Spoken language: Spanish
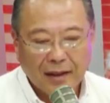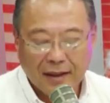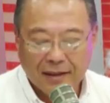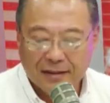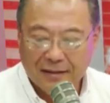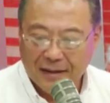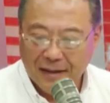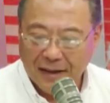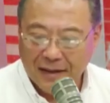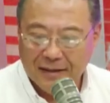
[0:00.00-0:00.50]

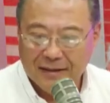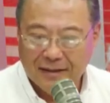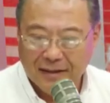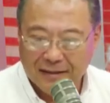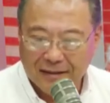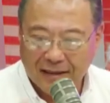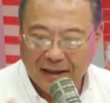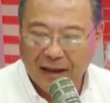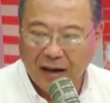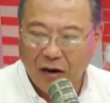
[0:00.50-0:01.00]
este,
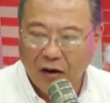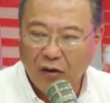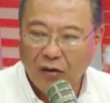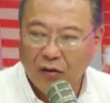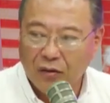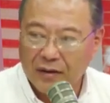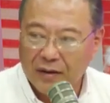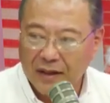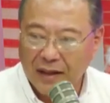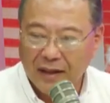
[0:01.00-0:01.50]
este
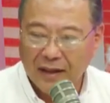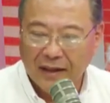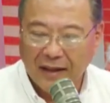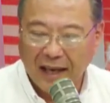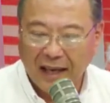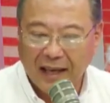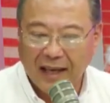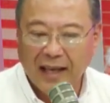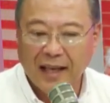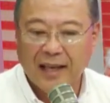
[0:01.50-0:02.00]
ciclón que,
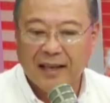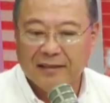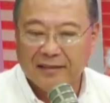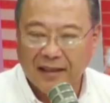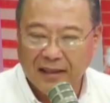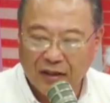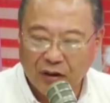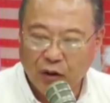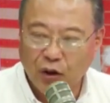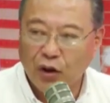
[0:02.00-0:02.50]
que gira en
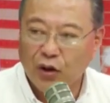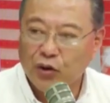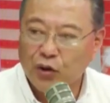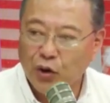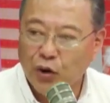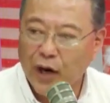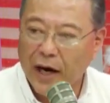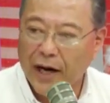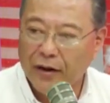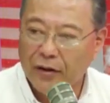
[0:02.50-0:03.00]
sentido
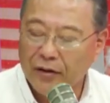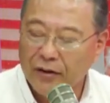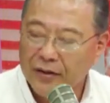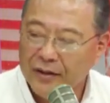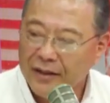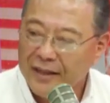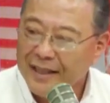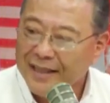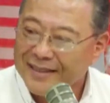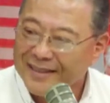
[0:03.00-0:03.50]
antihorario,
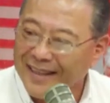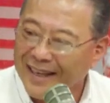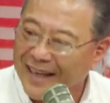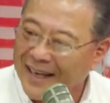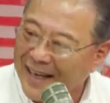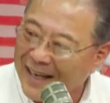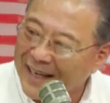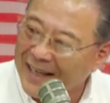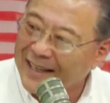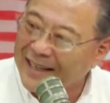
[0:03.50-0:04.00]
se
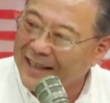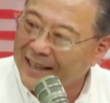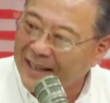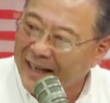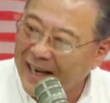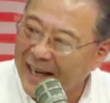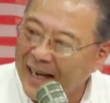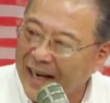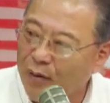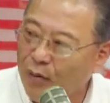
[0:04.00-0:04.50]
encarga de
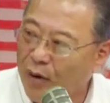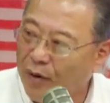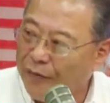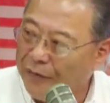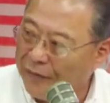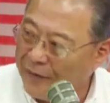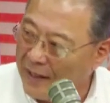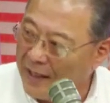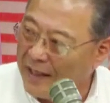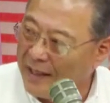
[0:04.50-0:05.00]
traer agua
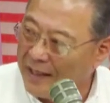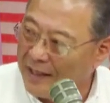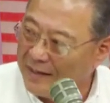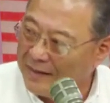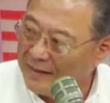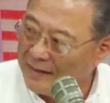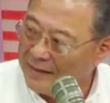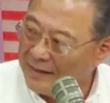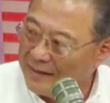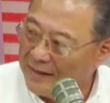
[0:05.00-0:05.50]
fría
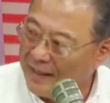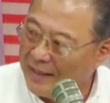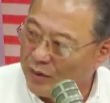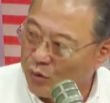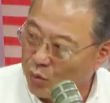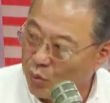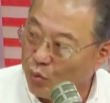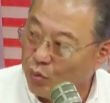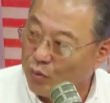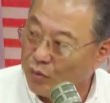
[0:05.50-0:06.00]
del
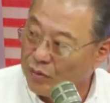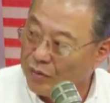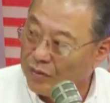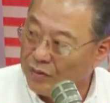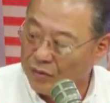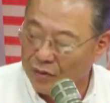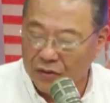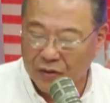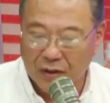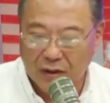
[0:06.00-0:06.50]
sur,
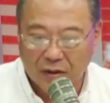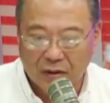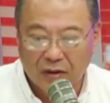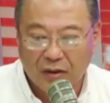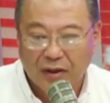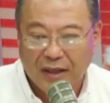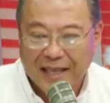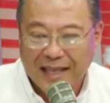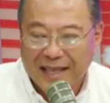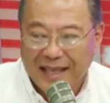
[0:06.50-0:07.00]
¿no es
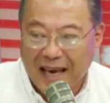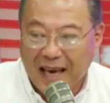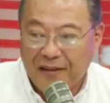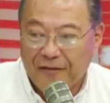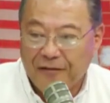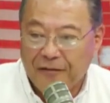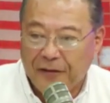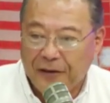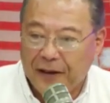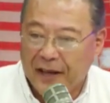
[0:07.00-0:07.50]
cierto? Y
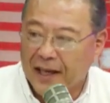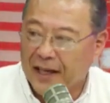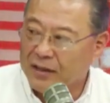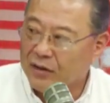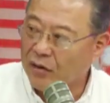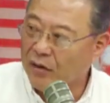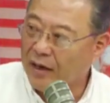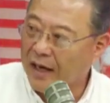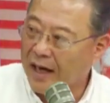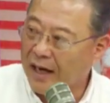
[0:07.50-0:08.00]
enfría
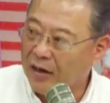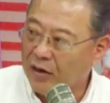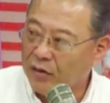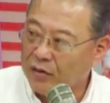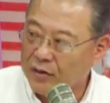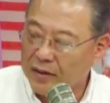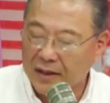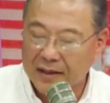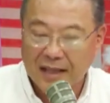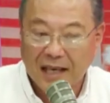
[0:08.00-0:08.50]
todas las
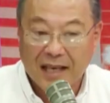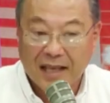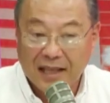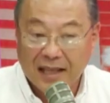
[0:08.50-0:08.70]
costas.